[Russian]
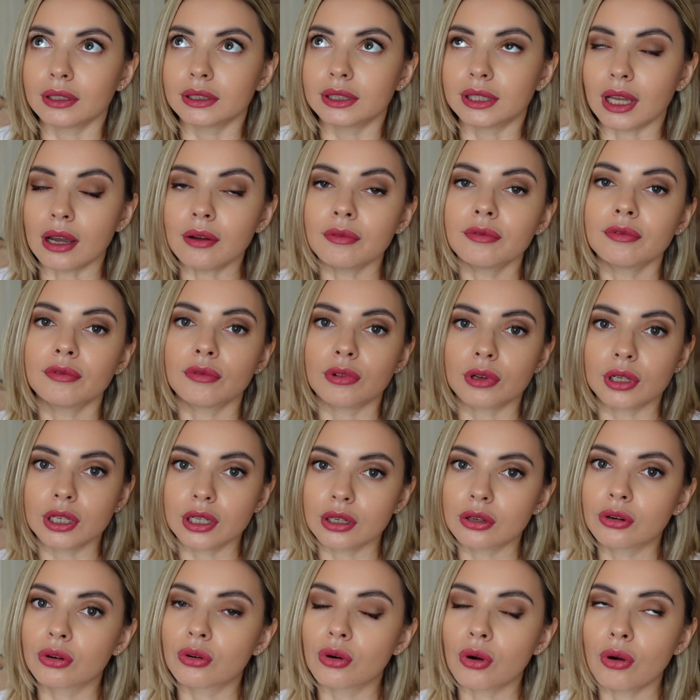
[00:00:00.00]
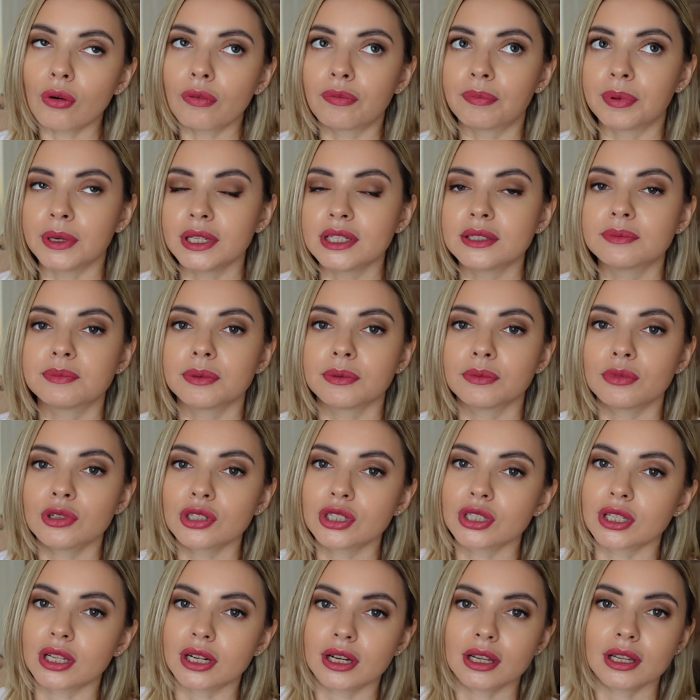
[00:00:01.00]
Там легко, в принципе,
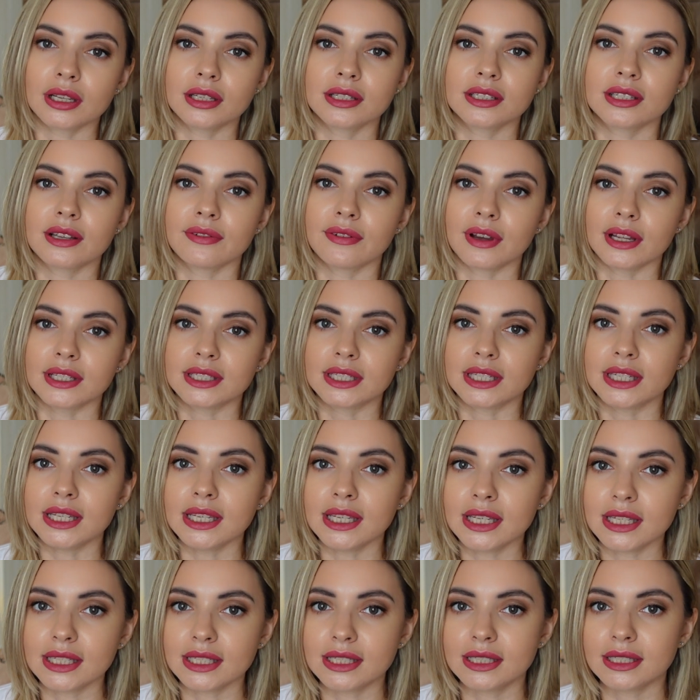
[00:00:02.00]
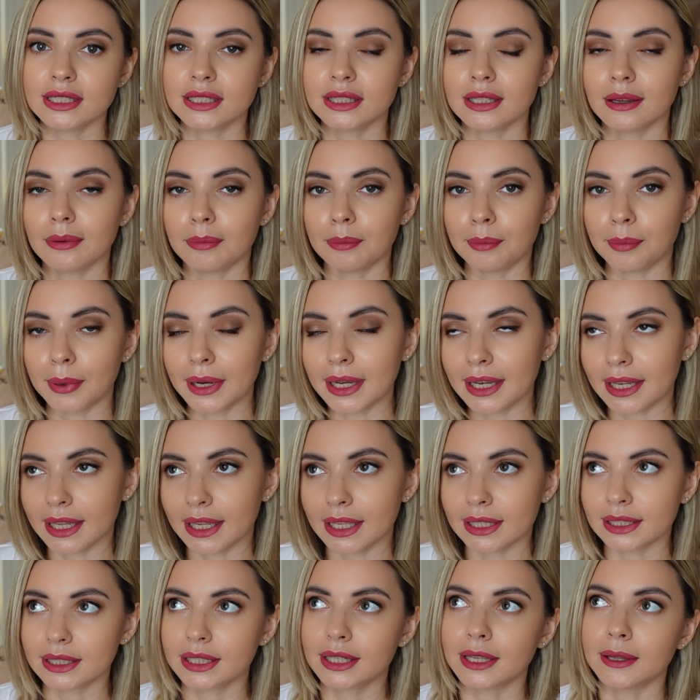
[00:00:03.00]
можно организовать кисти, там,
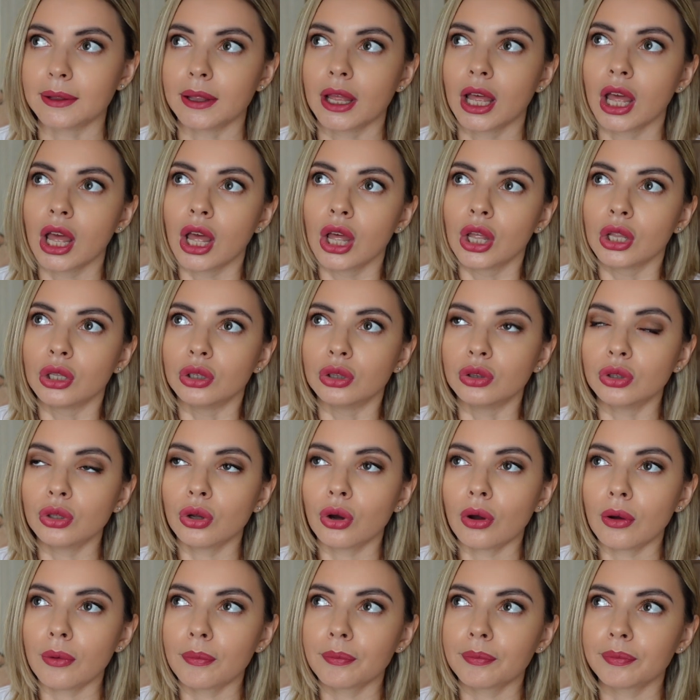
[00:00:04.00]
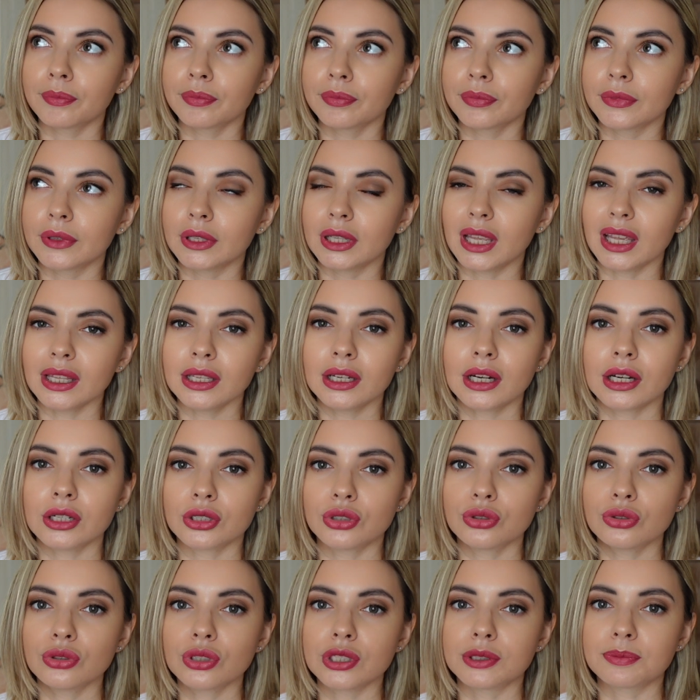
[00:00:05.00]
палетки, но я не
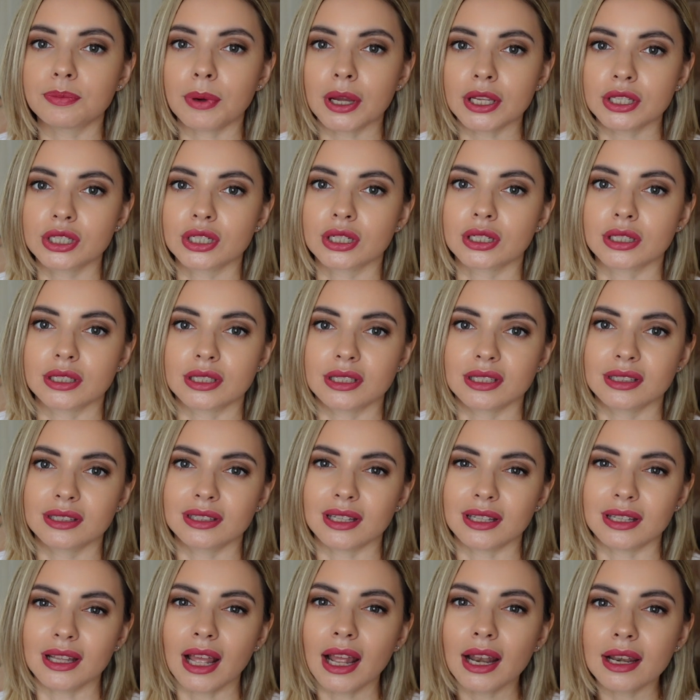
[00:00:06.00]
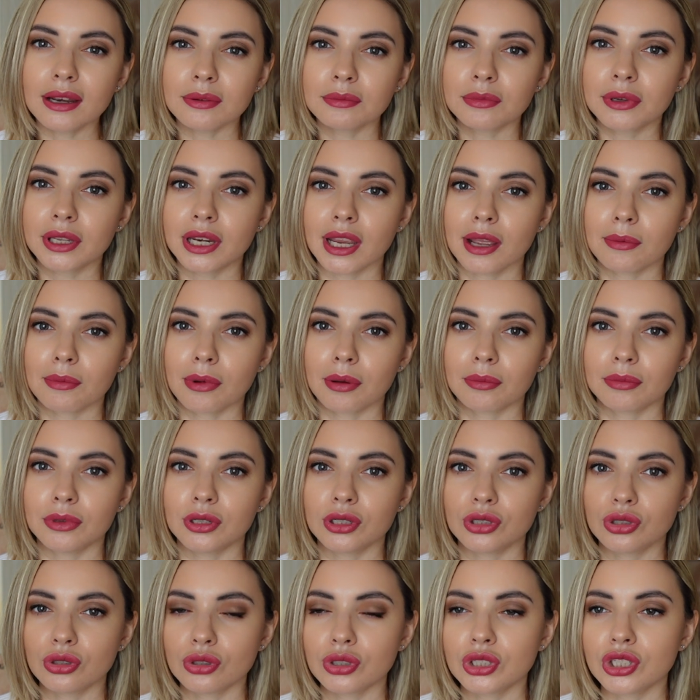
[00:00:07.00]
хочу испачкать тональным кремом,
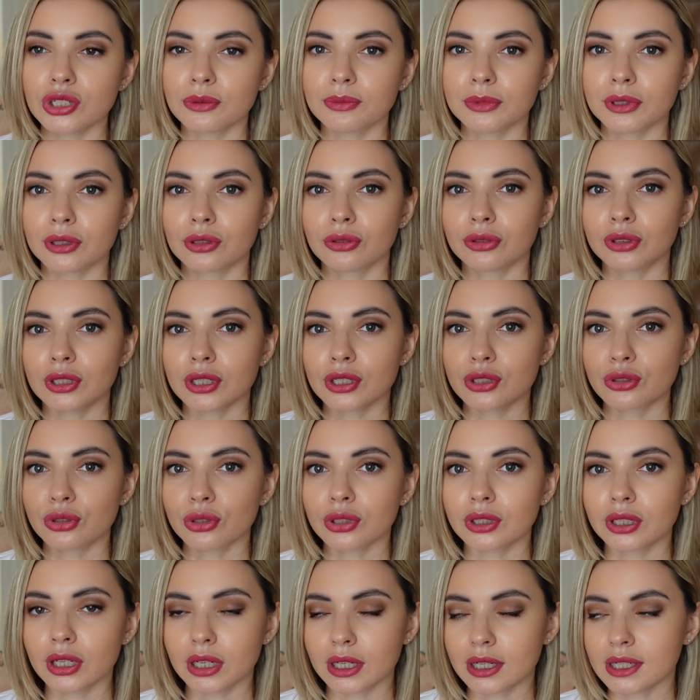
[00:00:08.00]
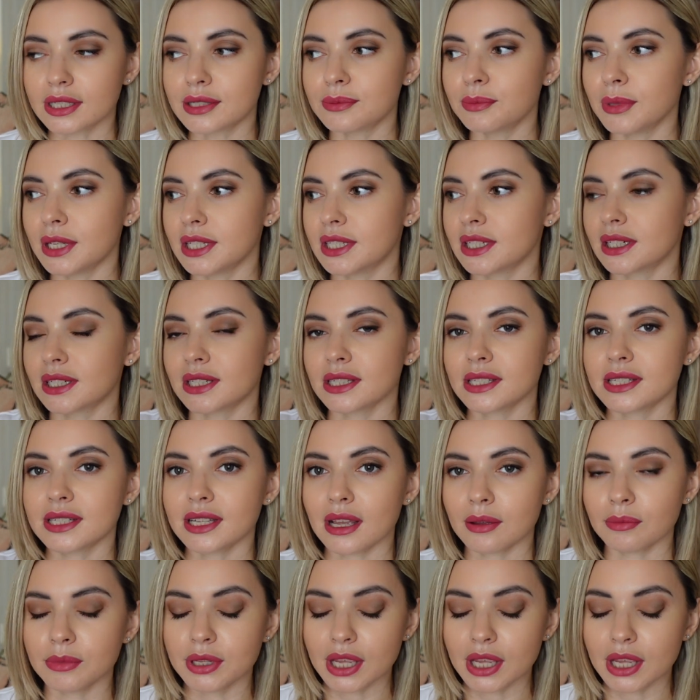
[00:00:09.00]
еще чем-то, какой-то стойкой косметикой сам